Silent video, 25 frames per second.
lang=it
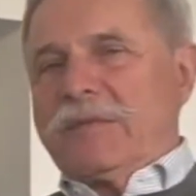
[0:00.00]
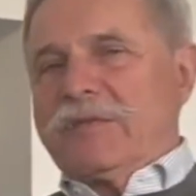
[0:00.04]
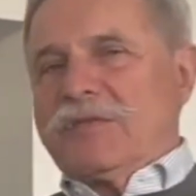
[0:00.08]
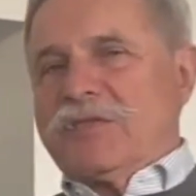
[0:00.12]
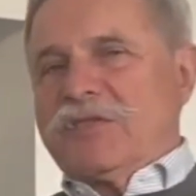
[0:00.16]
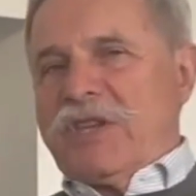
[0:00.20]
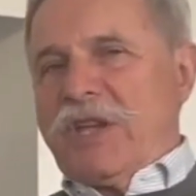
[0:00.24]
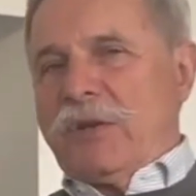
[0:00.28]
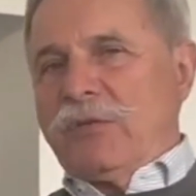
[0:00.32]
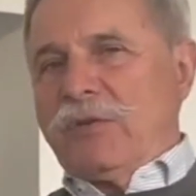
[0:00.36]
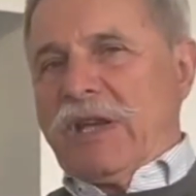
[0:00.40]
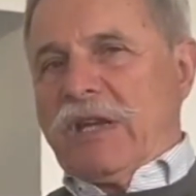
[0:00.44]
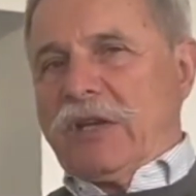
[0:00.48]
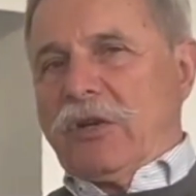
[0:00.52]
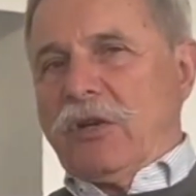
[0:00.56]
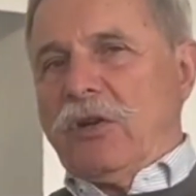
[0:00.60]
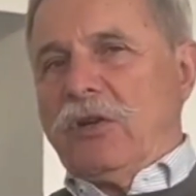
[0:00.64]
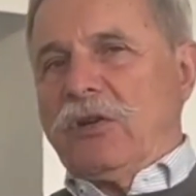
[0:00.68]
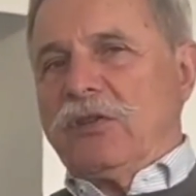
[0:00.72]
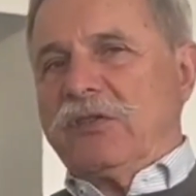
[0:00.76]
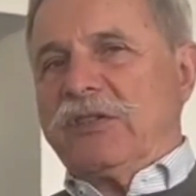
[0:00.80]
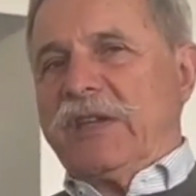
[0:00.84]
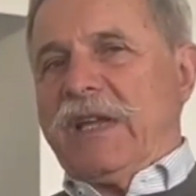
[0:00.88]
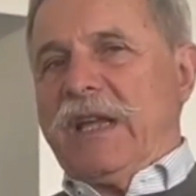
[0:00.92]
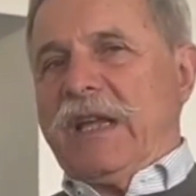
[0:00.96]
c'è una
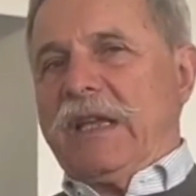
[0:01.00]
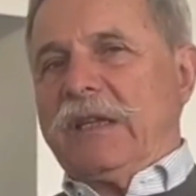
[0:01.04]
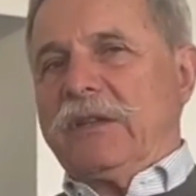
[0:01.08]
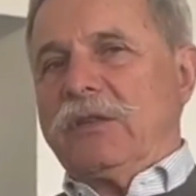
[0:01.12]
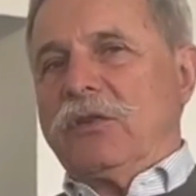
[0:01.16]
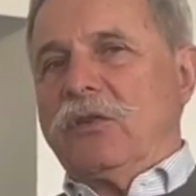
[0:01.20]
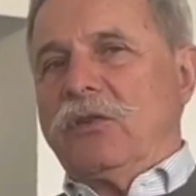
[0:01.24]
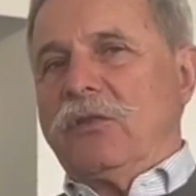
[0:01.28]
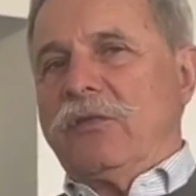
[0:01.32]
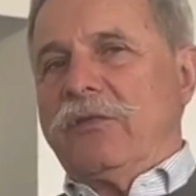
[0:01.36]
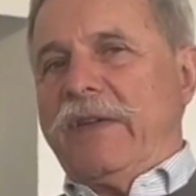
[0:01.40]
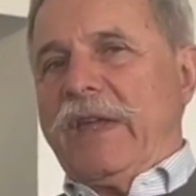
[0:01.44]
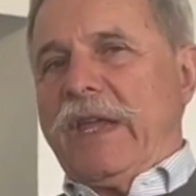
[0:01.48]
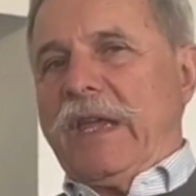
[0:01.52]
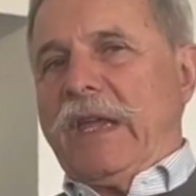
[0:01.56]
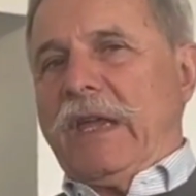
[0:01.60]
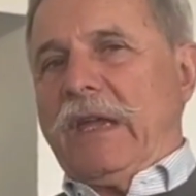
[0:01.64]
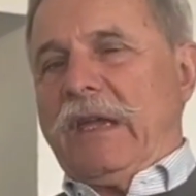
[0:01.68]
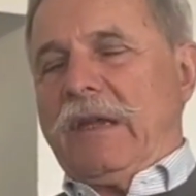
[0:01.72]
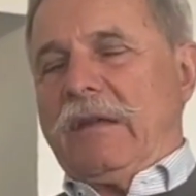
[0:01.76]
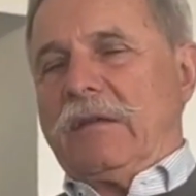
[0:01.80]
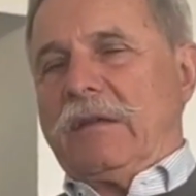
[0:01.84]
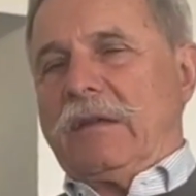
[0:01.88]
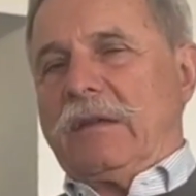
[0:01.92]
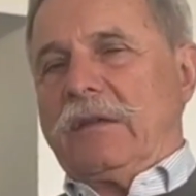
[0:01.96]
cosa
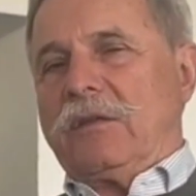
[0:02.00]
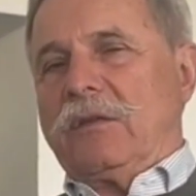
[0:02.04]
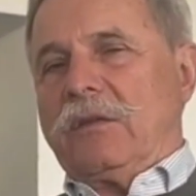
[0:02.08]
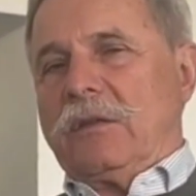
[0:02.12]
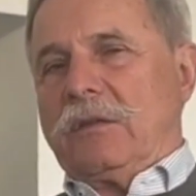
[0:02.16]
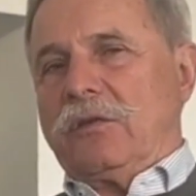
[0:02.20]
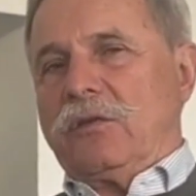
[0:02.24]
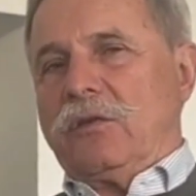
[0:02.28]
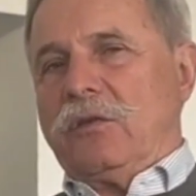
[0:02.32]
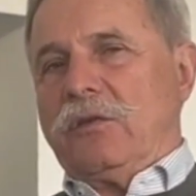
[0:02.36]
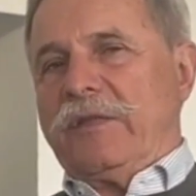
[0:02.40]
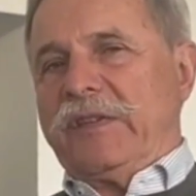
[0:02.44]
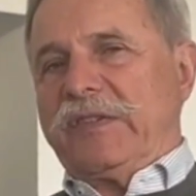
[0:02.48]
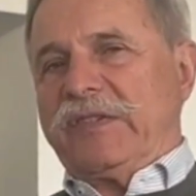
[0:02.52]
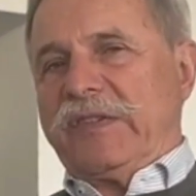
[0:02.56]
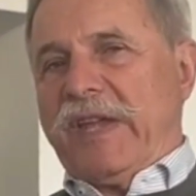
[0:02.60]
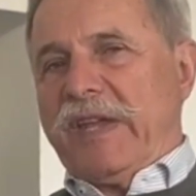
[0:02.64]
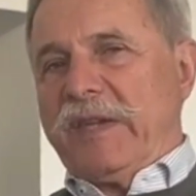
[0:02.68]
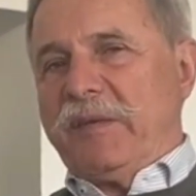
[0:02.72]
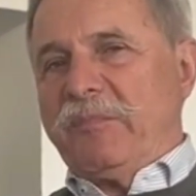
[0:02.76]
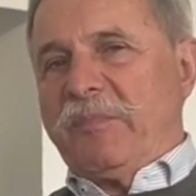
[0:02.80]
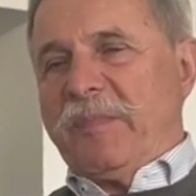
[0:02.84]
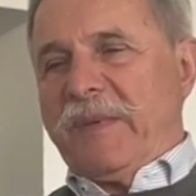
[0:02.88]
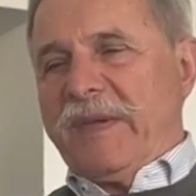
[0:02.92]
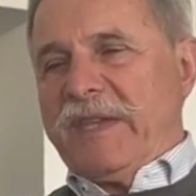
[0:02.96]
dove, dove
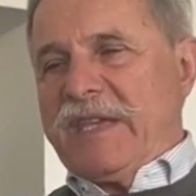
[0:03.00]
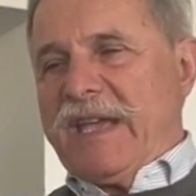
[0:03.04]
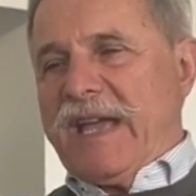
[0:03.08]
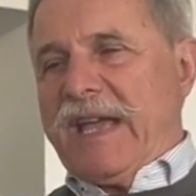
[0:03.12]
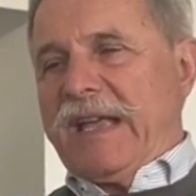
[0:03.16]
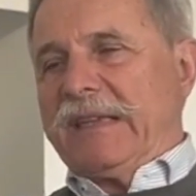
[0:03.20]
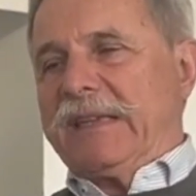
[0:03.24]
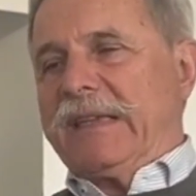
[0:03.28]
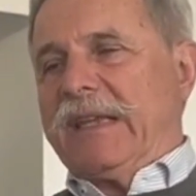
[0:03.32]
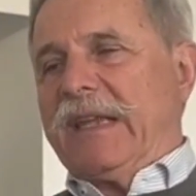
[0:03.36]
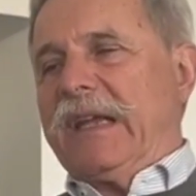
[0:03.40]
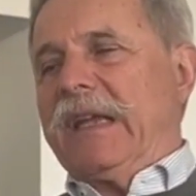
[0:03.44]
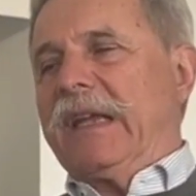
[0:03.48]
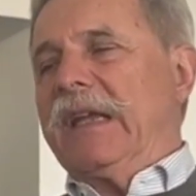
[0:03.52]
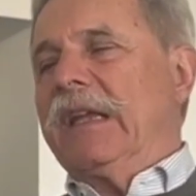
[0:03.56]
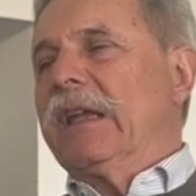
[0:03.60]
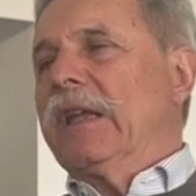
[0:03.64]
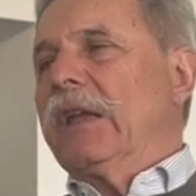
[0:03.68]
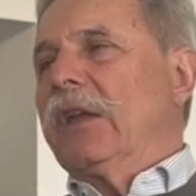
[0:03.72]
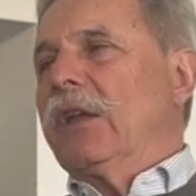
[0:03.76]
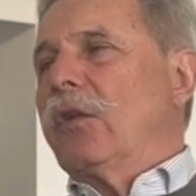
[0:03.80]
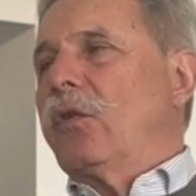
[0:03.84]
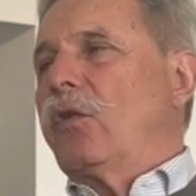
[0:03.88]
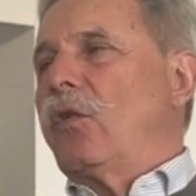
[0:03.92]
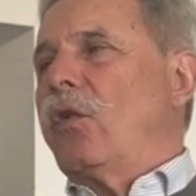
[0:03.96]
sei impegnata,
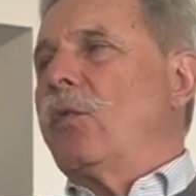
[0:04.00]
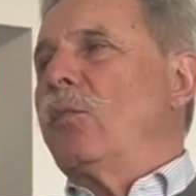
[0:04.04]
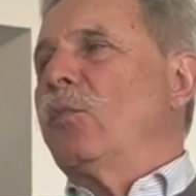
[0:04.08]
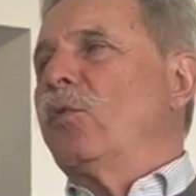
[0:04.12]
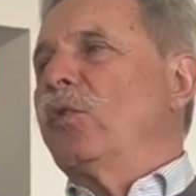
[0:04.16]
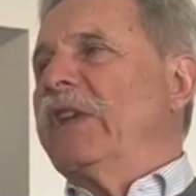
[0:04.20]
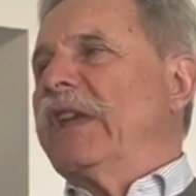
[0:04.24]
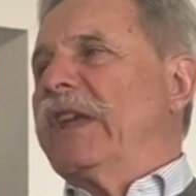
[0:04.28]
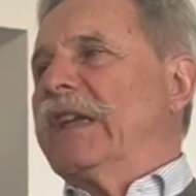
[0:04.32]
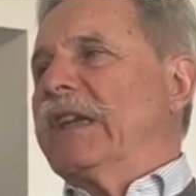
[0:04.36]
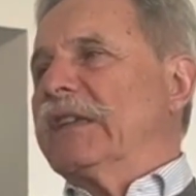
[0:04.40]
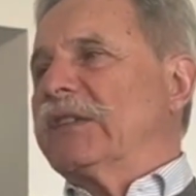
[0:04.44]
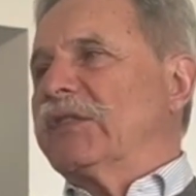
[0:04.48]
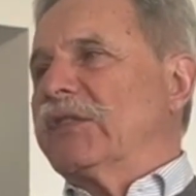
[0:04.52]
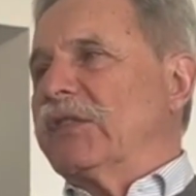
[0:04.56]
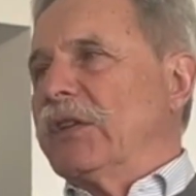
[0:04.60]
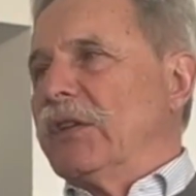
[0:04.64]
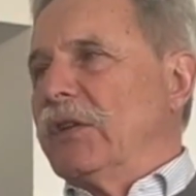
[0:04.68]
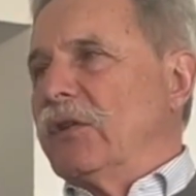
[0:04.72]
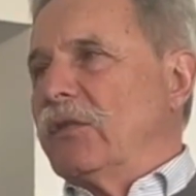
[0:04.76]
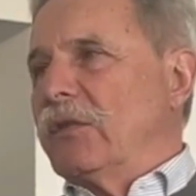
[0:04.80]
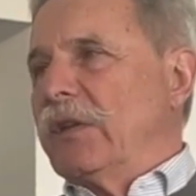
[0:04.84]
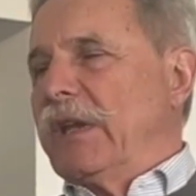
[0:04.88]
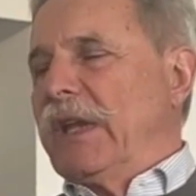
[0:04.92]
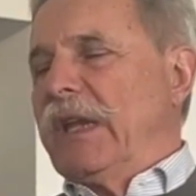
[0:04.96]

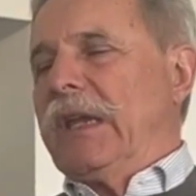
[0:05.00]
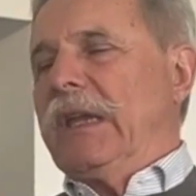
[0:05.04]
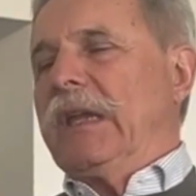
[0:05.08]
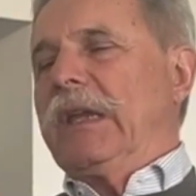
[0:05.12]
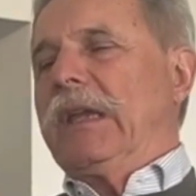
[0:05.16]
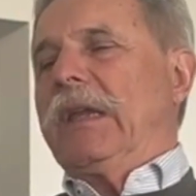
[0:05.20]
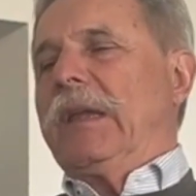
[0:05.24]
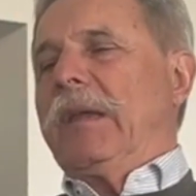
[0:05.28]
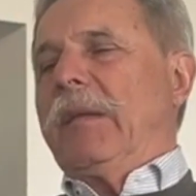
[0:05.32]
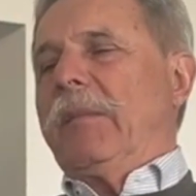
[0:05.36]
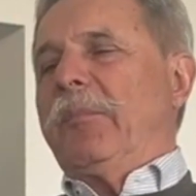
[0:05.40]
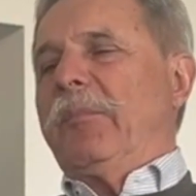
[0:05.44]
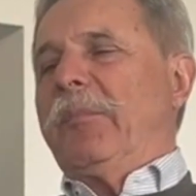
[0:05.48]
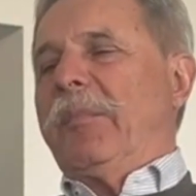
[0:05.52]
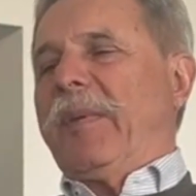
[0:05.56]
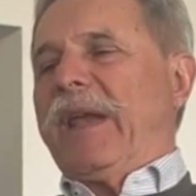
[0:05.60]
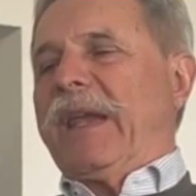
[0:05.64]
comunicazione, sì.